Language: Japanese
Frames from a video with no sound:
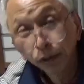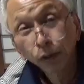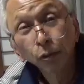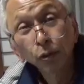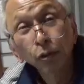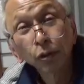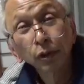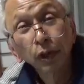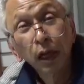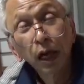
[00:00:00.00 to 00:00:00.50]

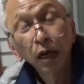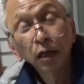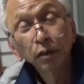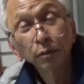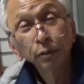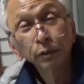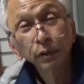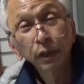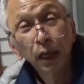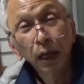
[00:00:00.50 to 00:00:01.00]
取沖縄
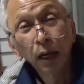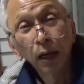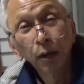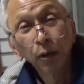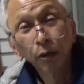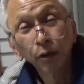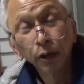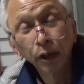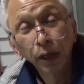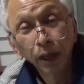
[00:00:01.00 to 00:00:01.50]
博物館
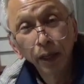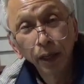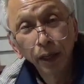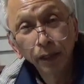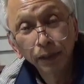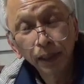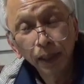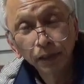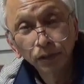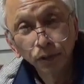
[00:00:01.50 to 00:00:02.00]
を経営
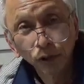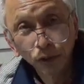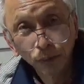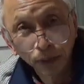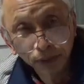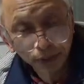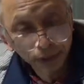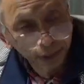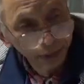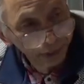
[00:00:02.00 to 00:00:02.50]
いたしており
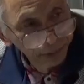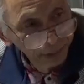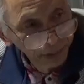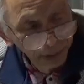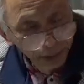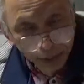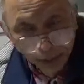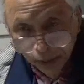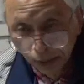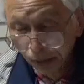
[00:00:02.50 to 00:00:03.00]
ましてです
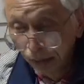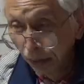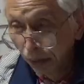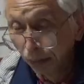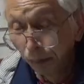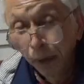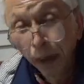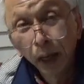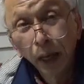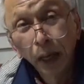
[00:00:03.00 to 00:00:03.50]
ね
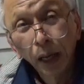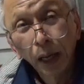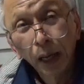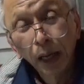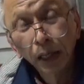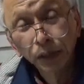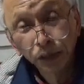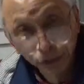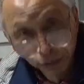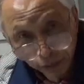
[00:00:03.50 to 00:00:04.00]
今
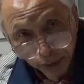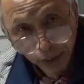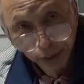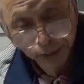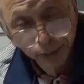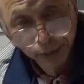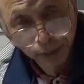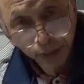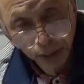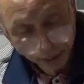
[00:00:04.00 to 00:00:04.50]
8周年
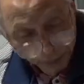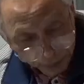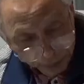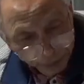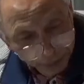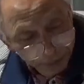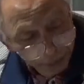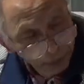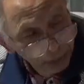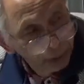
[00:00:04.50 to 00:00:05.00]
になりま
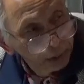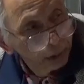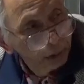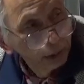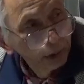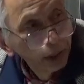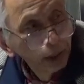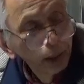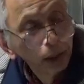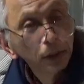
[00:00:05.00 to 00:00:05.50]
す
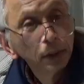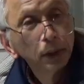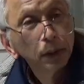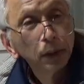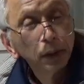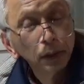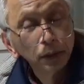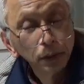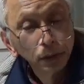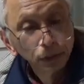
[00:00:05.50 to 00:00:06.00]
で
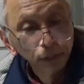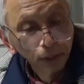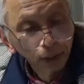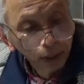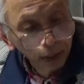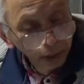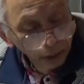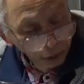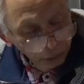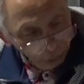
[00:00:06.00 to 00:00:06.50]
実は